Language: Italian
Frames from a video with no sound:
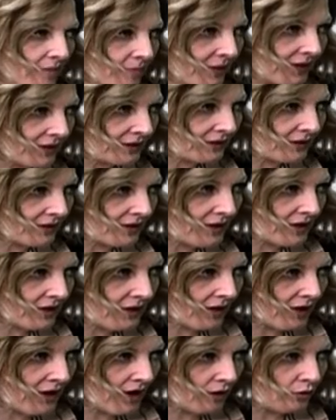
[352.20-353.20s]

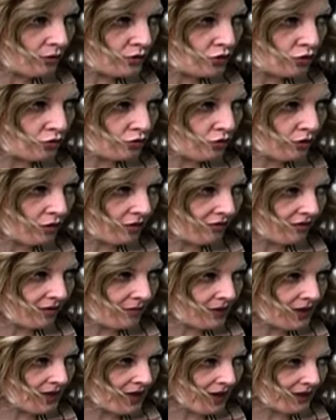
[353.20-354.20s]
appartenere a questo nucleo
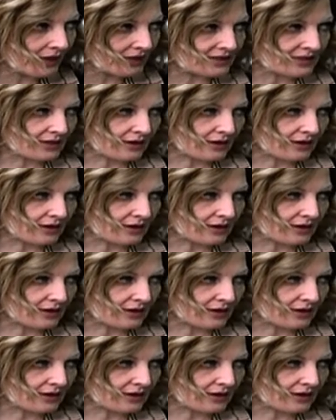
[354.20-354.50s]
familiare,